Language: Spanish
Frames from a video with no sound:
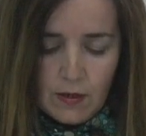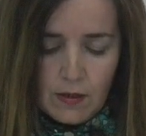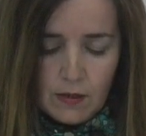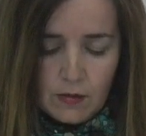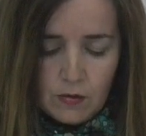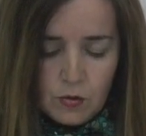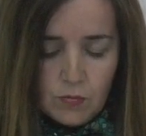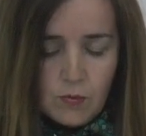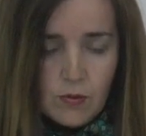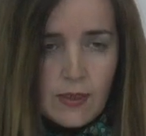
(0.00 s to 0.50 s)

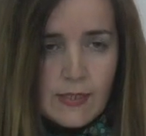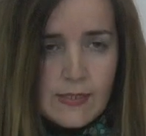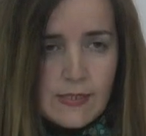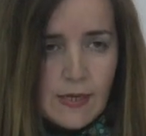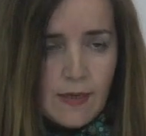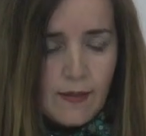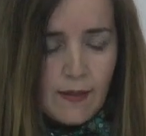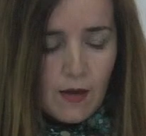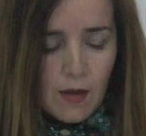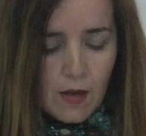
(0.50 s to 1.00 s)
Estuvo
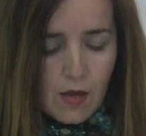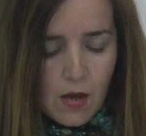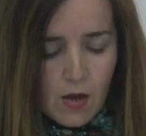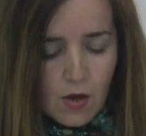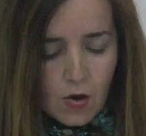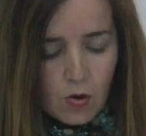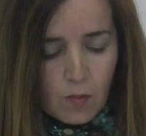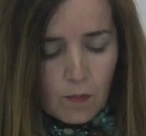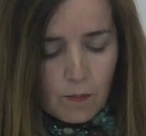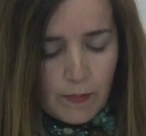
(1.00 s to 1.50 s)
casada
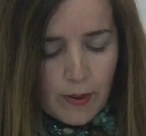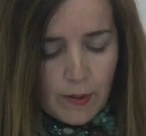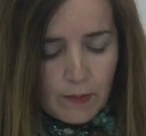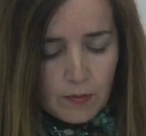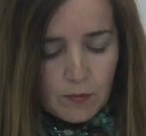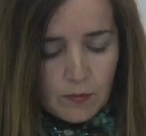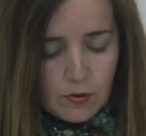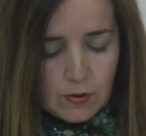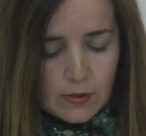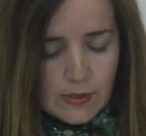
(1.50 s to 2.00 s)
con
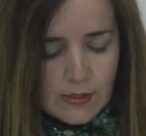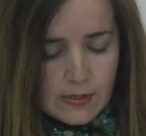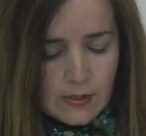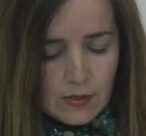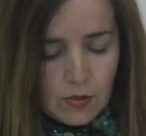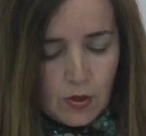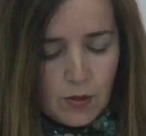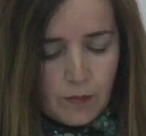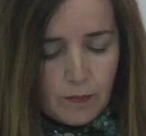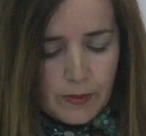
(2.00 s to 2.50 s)
Pablo
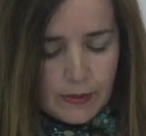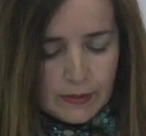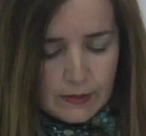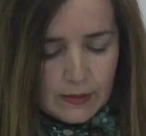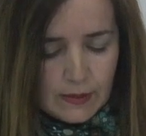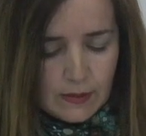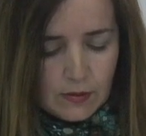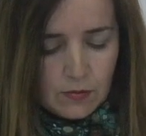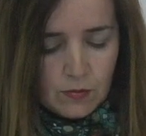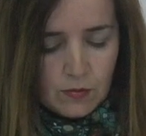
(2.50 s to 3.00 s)
Montesinos
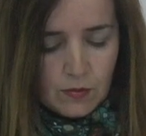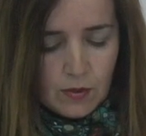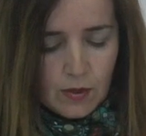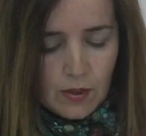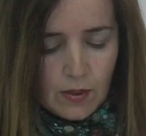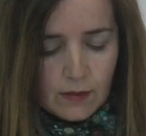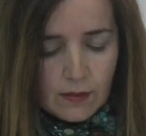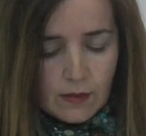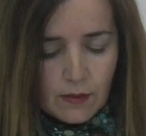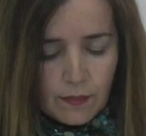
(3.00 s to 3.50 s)
Espartero,
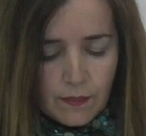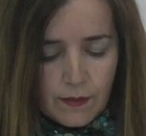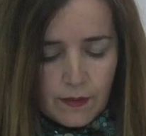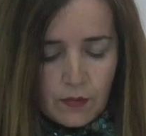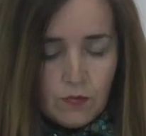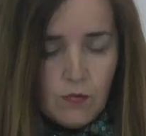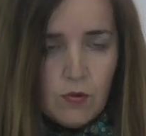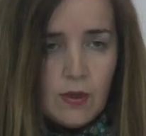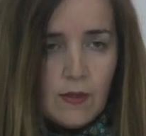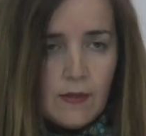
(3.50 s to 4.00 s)

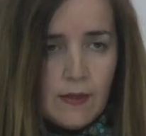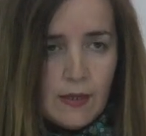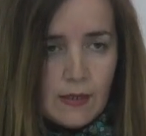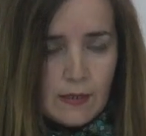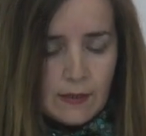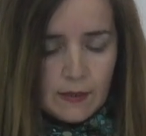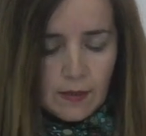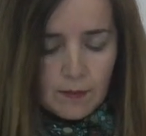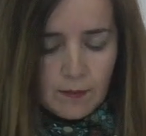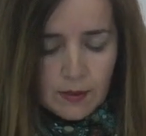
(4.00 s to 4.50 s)
tercer duque de la
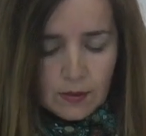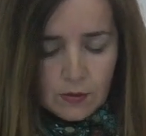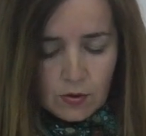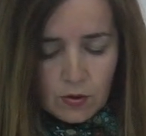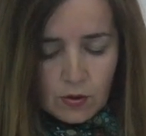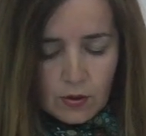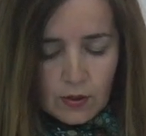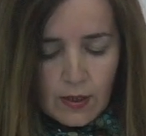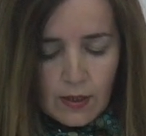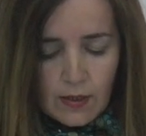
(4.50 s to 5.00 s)
Reina
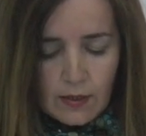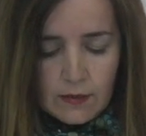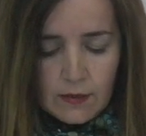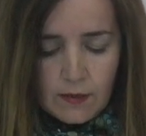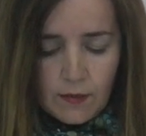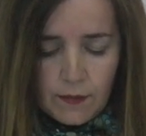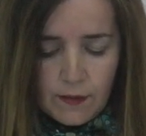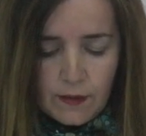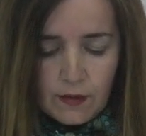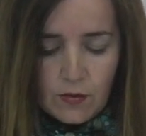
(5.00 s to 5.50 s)
Victoria y
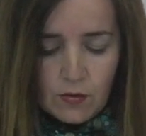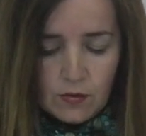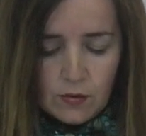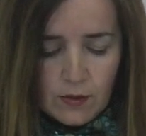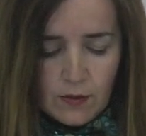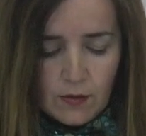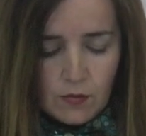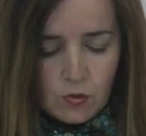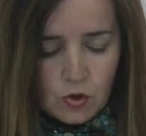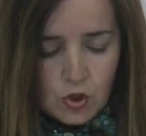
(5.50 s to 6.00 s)
tercer
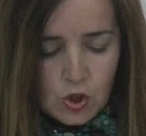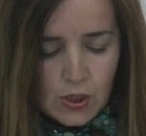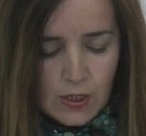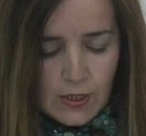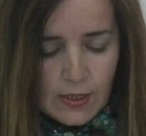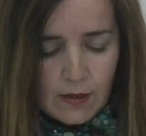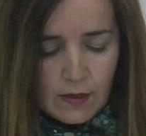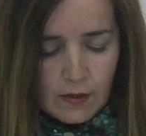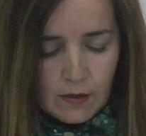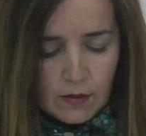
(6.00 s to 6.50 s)
conde de
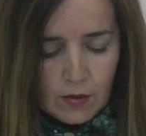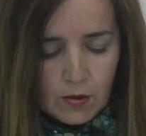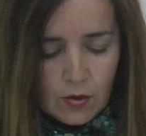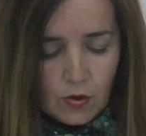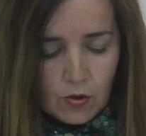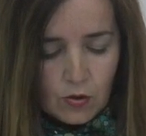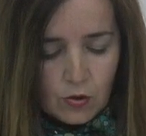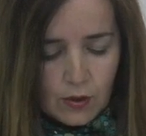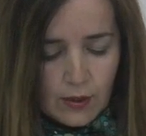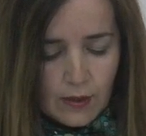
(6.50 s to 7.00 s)
Luchana,
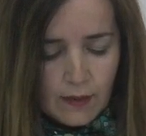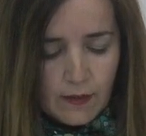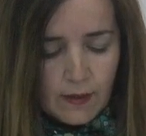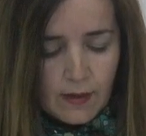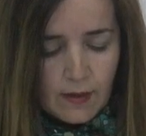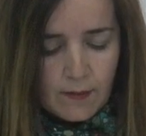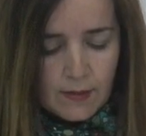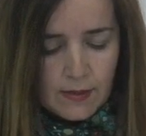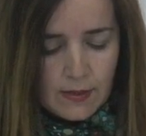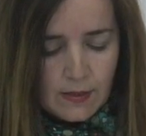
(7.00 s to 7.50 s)
coronel de
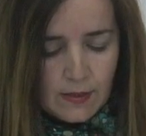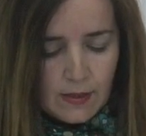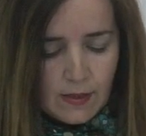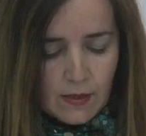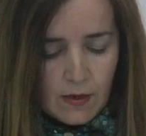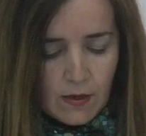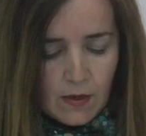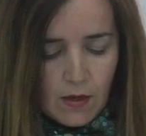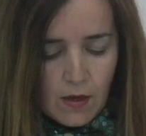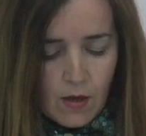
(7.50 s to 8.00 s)

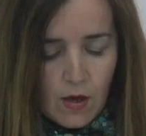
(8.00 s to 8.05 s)
caballería.